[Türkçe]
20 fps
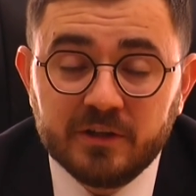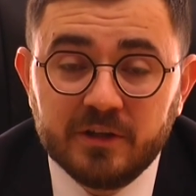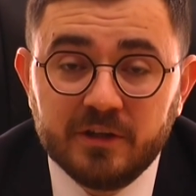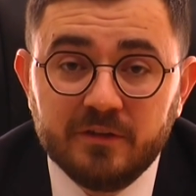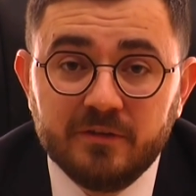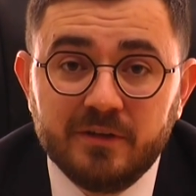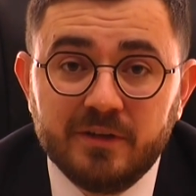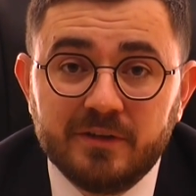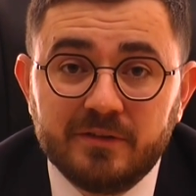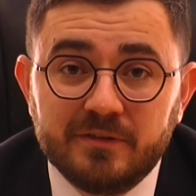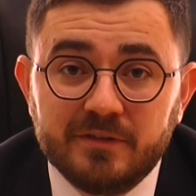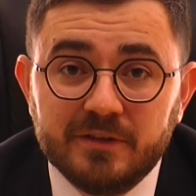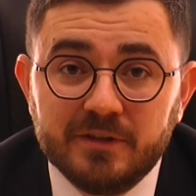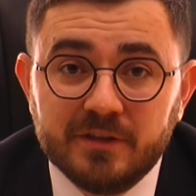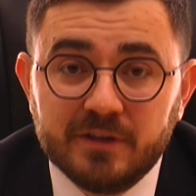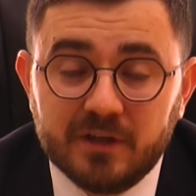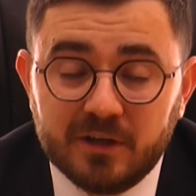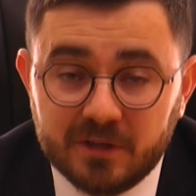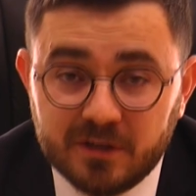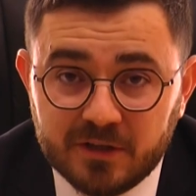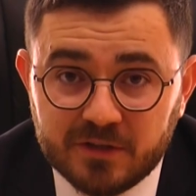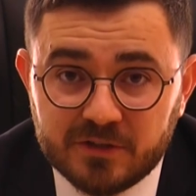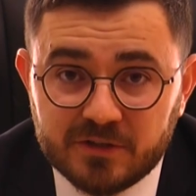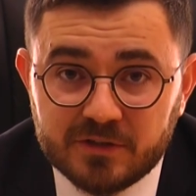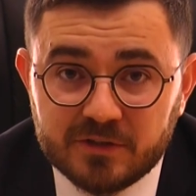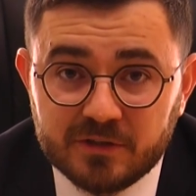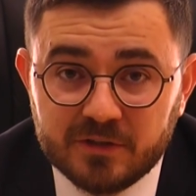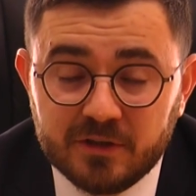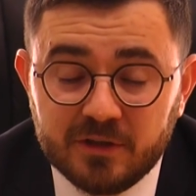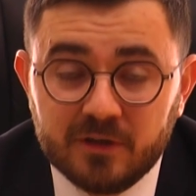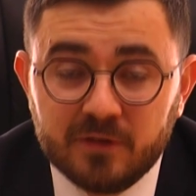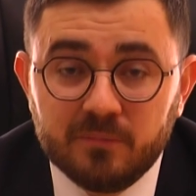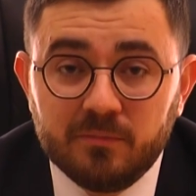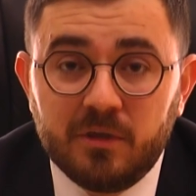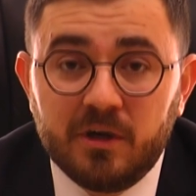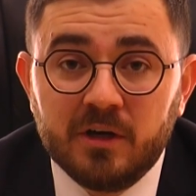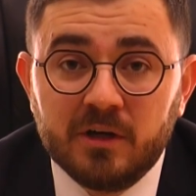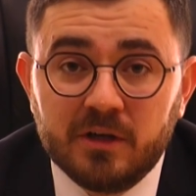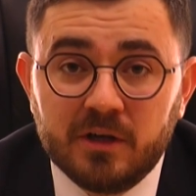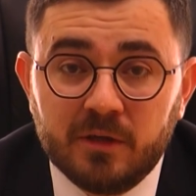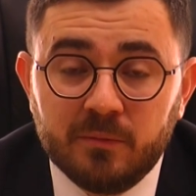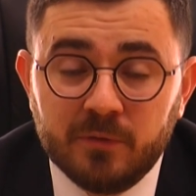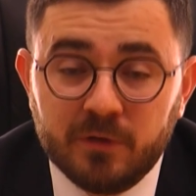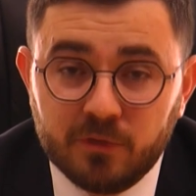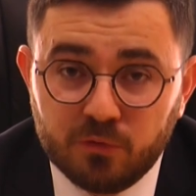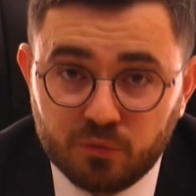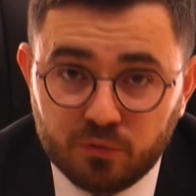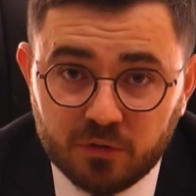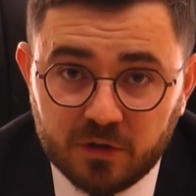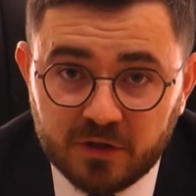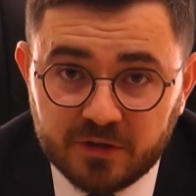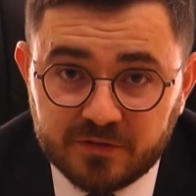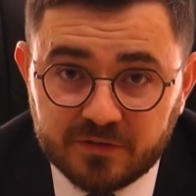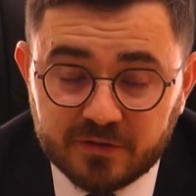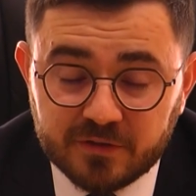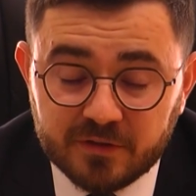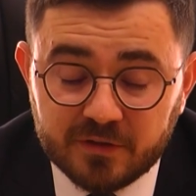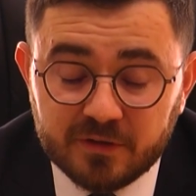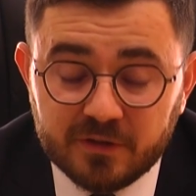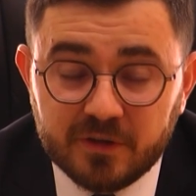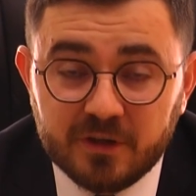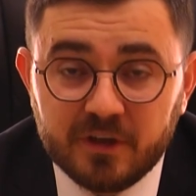devrettiği araç, banka mevduatı